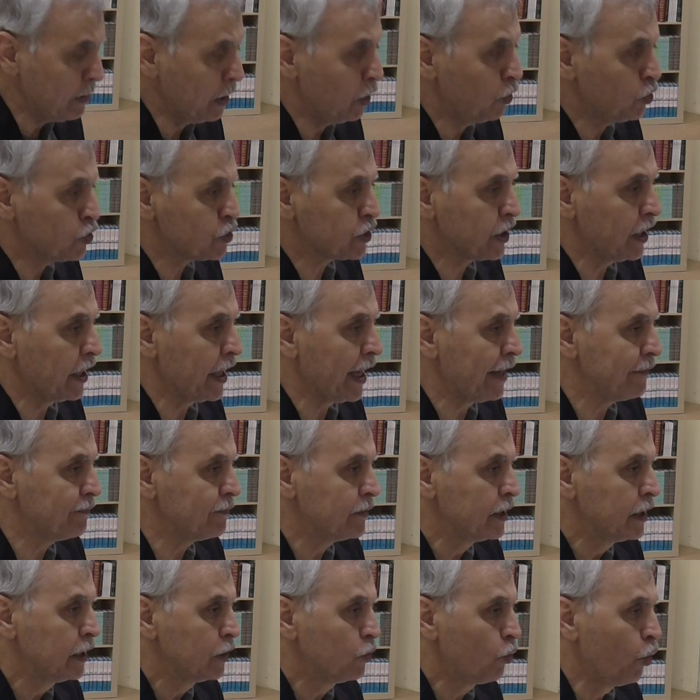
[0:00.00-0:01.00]
مِنْهُ شَيْئًا
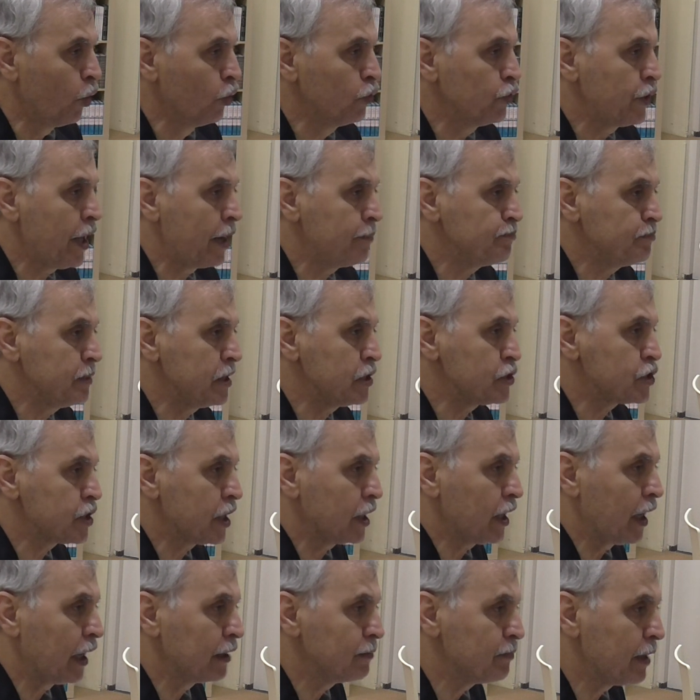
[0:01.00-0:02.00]
Ondan bir
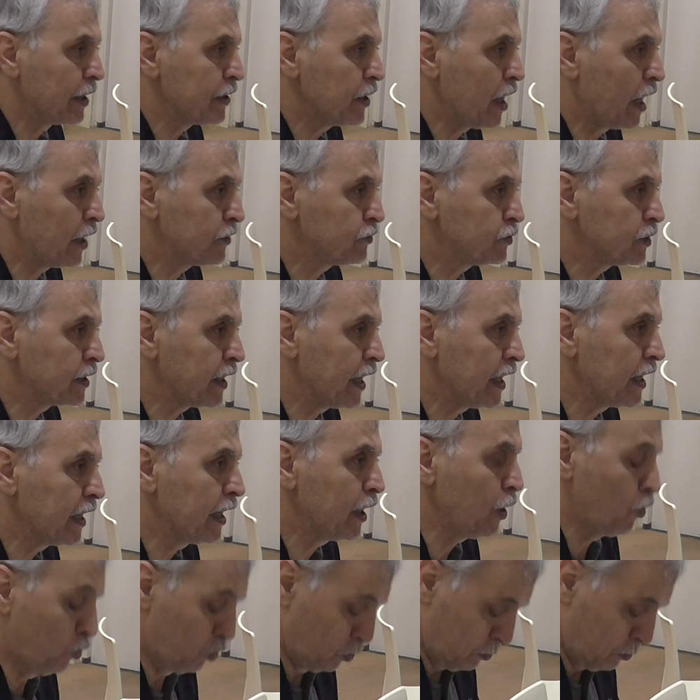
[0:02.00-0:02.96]
şey alman artık helal